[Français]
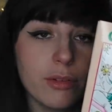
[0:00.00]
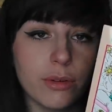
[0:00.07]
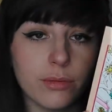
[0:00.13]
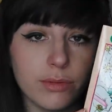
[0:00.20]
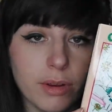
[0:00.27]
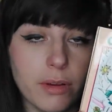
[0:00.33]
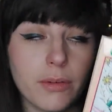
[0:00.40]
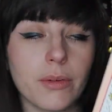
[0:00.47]
est
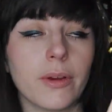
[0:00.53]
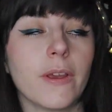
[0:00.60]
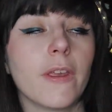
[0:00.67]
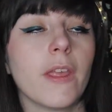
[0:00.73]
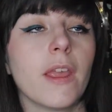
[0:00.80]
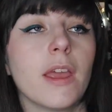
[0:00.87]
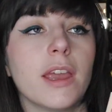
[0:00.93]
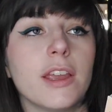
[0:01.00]
enfin...
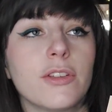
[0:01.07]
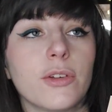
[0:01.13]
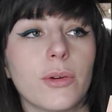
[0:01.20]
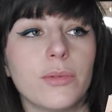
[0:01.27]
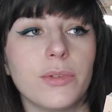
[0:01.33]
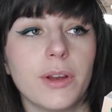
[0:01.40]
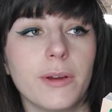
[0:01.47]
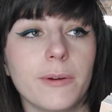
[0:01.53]
est
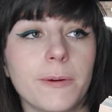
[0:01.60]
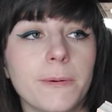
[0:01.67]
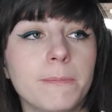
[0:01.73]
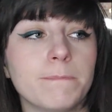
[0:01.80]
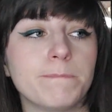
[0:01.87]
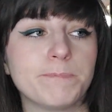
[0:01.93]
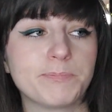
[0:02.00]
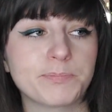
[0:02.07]

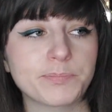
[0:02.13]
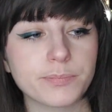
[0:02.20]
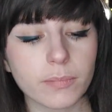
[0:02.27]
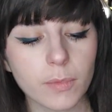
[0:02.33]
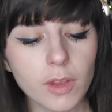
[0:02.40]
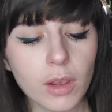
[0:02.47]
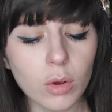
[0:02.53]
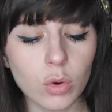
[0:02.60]
enfin
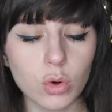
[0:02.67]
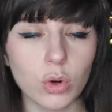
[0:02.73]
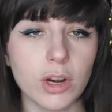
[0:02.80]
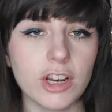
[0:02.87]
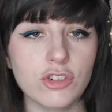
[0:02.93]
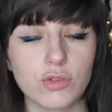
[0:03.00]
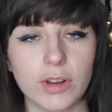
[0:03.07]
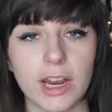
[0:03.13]
au
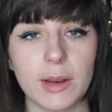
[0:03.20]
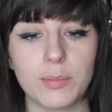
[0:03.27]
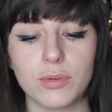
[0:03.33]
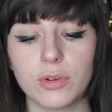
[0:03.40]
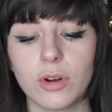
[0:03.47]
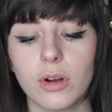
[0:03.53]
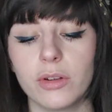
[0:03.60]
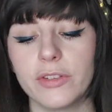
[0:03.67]
collège, donc elle est
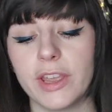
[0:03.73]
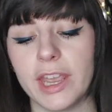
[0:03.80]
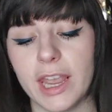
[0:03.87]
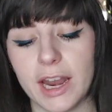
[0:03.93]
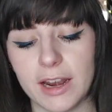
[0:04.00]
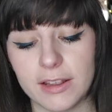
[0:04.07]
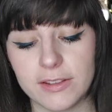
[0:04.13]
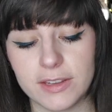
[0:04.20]
plus grande, et
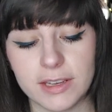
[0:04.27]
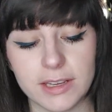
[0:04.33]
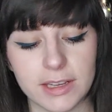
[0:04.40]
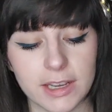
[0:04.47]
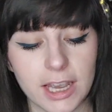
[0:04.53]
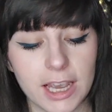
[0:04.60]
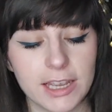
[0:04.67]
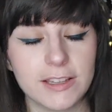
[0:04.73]
elle a
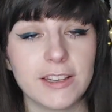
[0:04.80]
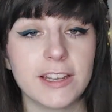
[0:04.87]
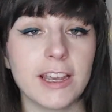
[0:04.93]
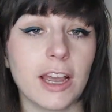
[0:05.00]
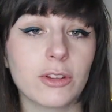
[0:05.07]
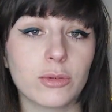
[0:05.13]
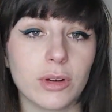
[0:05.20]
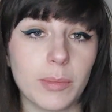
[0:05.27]
des, des
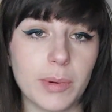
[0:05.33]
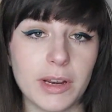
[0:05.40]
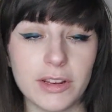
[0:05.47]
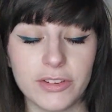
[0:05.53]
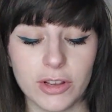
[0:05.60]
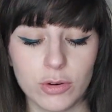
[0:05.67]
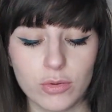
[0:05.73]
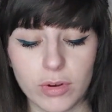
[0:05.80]
cartes qu'on appelle les
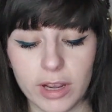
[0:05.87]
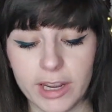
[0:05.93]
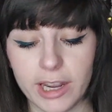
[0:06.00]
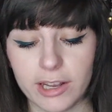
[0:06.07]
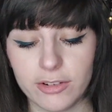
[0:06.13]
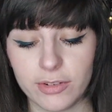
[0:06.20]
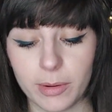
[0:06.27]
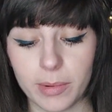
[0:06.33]
Sakura
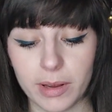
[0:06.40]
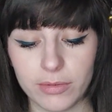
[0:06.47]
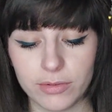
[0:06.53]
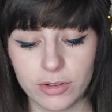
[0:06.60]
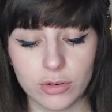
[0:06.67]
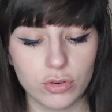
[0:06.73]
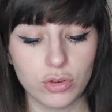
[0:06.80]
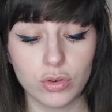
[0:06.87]
cards. Enfin bref,
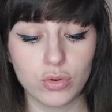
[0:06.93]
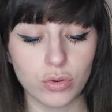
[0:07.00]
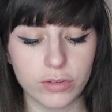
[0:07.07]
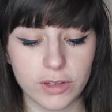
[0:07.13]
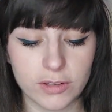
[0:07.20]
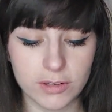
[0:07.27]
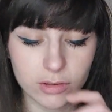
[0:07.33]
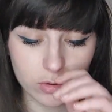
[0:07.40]
c'est toujours
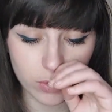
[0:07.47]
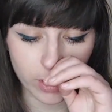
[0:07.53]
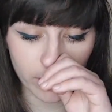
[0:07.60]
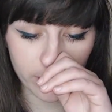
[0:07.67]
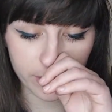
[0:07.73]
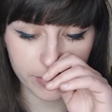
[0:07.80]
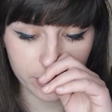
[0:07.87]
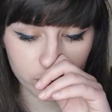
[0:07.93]
cette
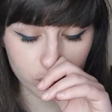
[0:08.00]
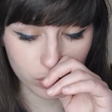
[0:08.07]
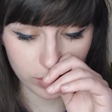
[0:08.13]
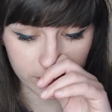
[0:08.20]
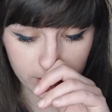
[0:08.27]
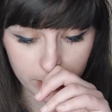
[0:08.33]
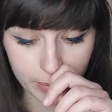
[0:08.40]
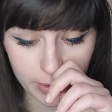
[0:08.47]
histoire-là, c'est toujours
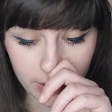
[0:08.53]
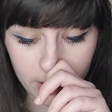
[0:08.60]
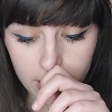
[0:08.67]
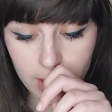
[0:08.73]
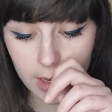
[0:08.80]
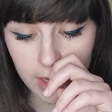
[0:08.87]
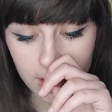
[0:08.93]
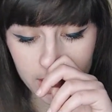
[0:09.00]
sympa.
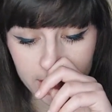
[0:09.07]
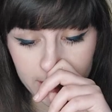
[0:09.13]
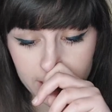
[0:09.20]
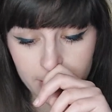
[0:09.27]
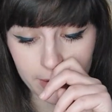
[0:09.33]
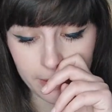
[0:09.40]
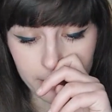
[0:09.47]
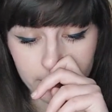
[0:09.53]

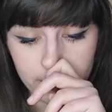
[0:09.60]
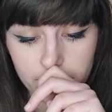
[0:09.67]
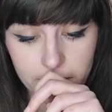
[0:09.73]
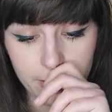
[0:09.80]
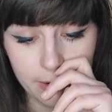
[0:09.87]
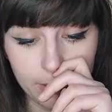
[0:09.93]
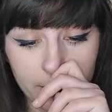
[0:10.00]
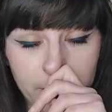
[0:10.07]
Et
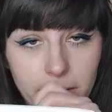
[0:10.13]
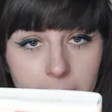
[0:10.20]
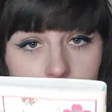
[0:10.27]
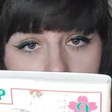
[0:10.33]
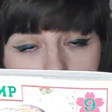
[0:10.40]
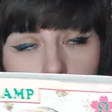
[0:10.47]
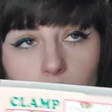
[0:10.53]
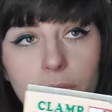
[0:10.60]

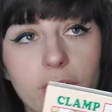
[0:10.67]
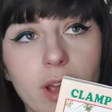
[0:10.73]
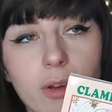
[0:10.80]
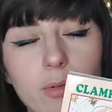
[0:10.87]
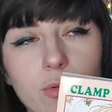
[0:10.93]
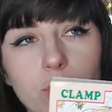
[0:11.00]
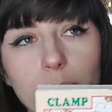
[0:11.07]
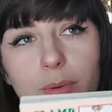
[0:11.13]
on a
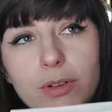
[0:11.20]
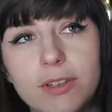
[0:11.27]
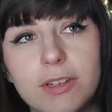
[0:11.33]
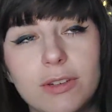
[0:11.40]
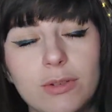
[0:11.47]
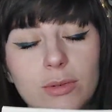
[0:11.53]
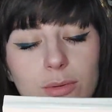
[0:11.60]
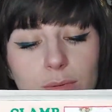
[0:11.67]
une
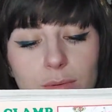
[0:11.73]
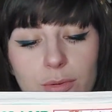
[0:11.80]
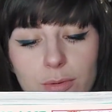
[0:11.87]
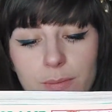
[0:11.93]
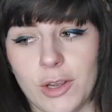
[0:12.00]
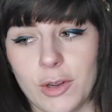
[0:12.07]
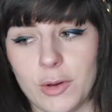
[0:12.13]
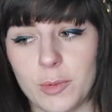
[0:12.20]
petite,
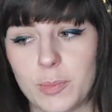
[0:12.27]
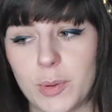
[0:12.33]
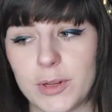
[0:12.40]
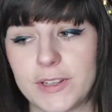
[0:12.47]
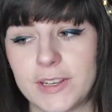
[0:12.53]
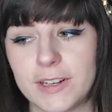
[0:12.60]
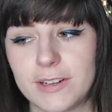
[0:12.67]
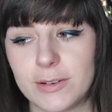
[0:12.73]
une
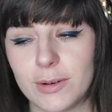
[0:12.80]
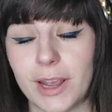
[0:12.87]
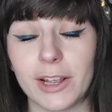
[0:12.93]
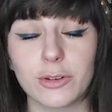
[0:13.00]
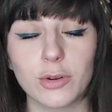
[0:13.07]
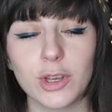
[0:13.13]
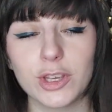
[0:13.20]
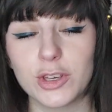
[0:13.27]
petite un
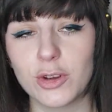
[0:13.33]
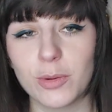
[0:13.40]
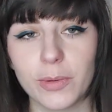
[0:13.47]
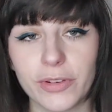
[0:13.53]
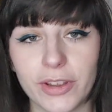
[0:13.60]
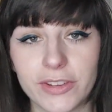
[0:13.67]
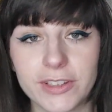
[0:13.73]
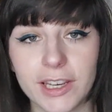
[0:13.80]
intrigue qui
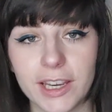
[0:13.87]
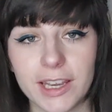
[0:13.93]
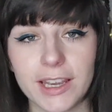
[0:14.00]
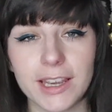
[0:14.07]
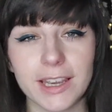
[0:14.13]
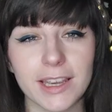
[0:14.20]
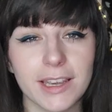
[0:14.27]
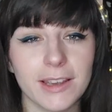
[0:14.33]
commence à se
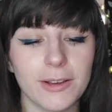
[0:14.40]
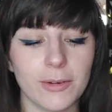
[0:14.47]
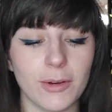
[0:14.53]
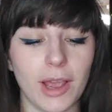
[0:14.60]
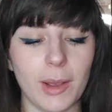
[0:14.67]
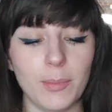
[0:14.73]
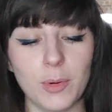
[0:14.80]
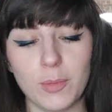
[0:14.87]
créer,
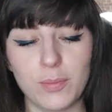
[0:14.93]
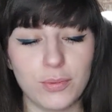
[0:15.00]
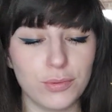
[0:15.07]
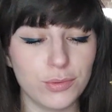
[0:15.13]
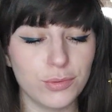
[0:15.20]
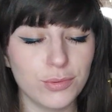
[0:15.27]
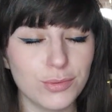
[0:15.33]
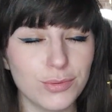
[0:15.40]
un peu
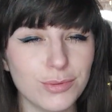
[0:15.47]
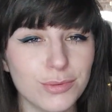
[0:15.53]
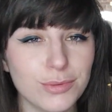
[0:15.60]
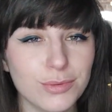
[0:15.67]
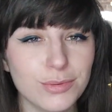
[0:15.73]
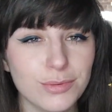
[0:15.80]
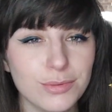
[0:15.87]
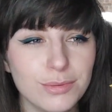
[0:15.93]

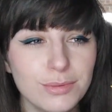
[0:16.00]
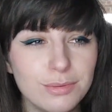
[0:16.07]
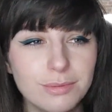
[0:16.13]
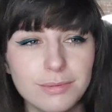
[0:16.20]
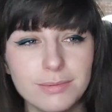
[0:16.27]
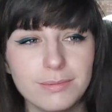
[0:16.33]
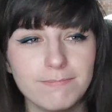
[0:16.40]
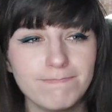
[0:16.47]

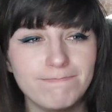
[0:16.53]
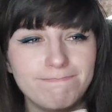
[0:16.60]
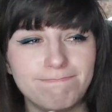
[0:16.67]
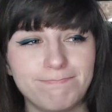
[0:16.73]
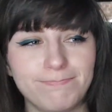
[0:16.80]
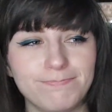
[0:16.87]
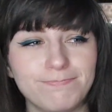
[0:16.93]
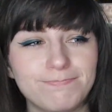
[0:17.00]
plus
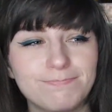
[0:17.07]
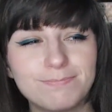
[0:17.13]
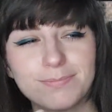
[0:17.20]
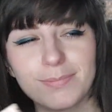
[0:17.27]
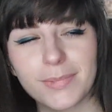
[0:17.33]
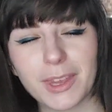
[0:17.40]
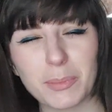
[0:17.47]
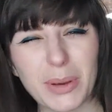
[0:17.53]

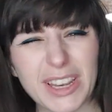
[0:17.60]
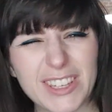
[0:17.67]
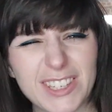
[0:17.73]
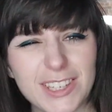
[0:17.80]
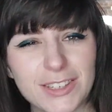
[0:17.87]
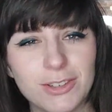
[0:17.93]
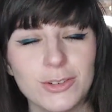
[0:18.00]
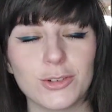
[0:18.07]

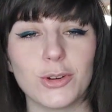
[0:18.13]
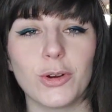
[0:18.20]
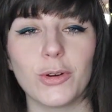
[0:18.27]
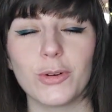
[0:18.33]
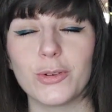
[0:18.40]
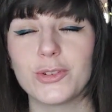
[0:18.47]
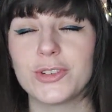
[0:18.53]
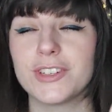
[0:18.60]
précise, genre
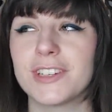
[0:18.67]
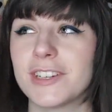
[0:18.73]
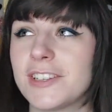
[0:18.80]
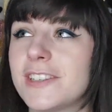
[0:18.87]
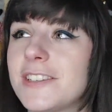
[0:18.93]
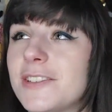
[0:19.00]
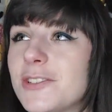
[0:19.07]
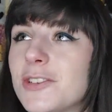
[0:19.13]
euh, j'hésite,